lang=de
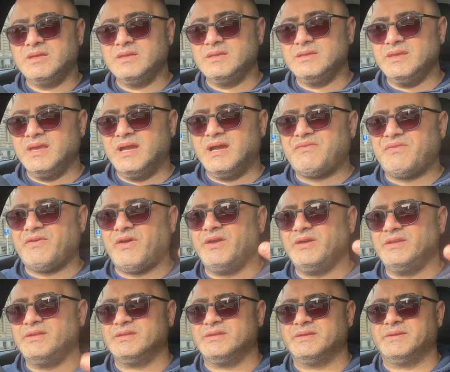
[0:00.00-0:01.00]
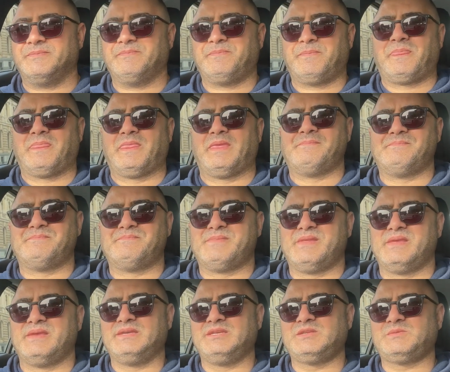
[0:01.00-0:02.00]
Ja, Freunde,
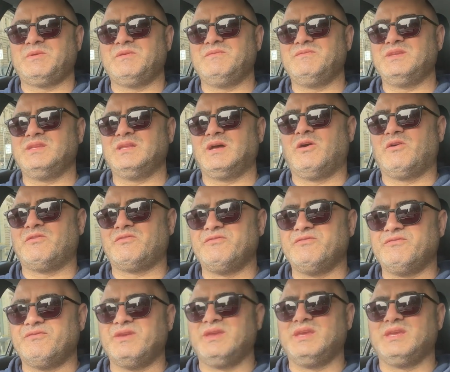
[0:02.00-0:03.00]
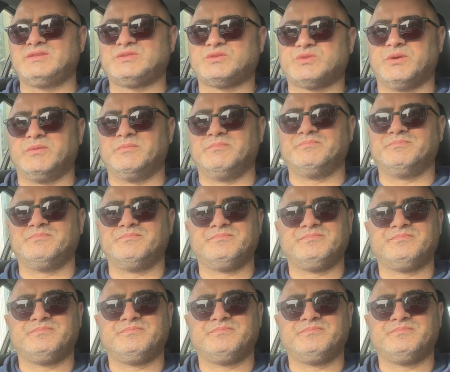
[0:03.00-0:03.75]
ich bin wieder auf dem Weg zum